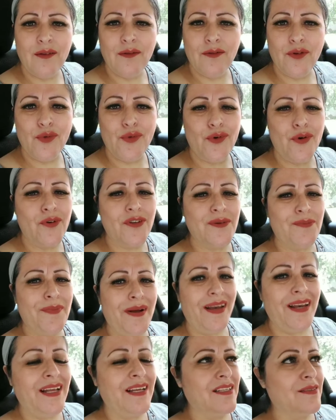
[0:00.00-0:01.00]
yo duro
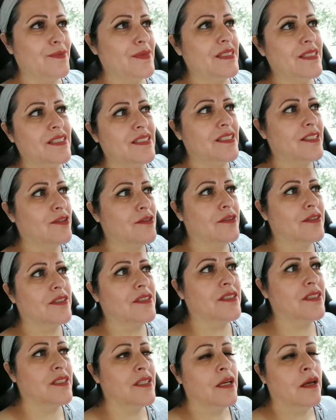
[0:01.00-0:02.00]
semanas, meses,
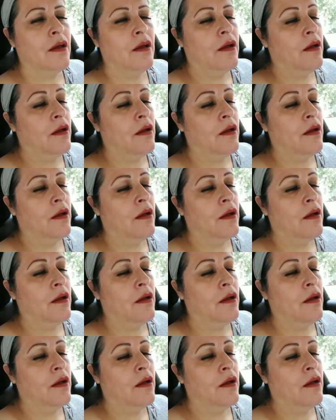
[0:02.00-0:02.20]
entonces